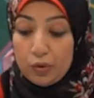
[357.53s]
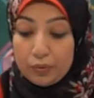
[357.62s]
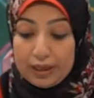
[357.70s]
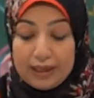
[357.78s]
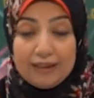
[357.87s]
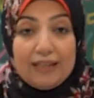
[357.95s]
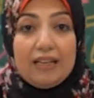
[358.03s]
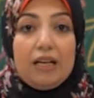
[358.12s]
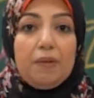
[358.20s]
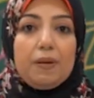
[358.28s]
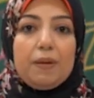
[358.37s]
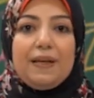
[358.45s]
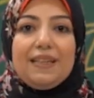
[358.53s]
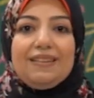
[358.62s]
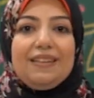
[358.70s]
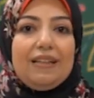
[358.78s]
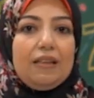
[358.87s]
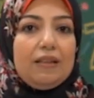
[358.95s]
وإن أنا
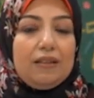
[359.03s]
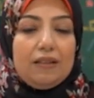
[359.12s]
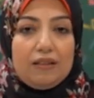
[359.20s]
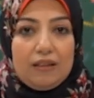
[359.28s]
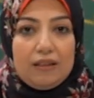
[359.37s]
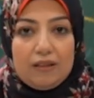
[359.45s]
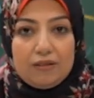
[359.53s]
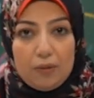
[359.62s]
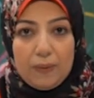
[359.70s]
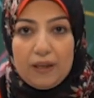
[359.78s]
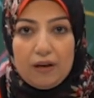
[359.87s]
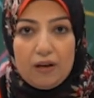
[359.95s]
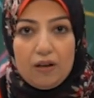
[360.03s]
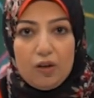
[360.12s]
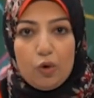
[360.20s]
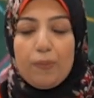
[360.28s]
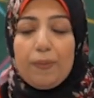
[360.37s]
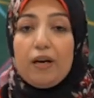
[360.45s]
ببدل الطبيعه
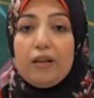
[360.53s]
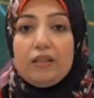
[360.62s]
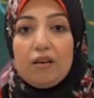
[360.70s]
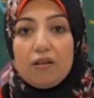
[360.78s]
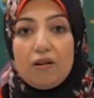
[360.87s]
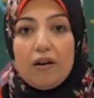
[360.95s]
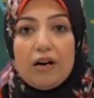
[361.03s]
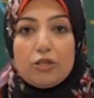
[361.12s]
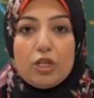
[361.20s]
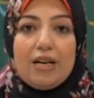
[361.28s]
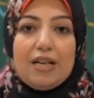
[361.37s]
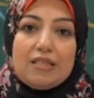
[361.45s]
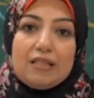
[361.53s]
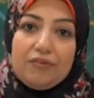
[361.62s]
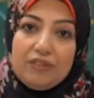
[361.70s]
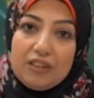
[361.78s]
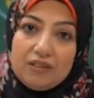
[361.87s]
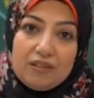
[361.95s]
وبغيرها عشان
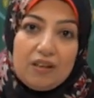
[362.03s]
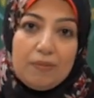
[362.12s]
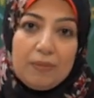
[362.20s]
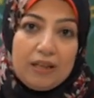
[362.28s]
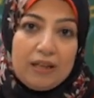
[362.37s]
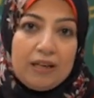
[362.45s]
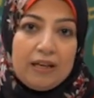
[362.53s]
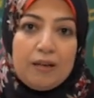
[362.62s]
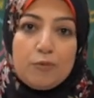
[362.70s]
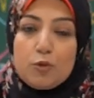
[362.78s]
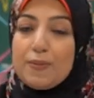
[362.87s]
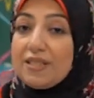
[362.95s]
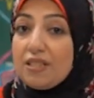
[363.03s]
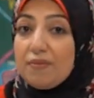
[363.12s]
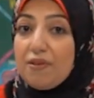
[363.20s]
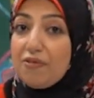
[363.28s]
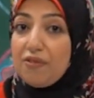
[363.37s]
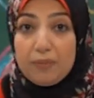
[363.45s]
استفيد منها انا مش بس
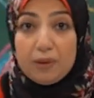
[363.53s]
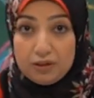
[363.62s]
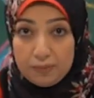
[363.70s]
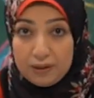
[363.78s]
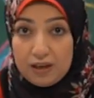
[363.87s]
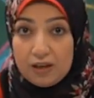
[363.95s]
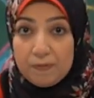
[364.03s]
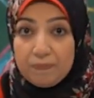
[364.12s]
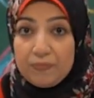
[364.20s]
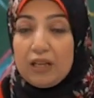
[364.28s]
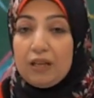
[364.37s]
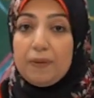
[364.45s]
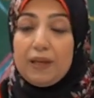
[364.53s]
بفهم الطبيعه انا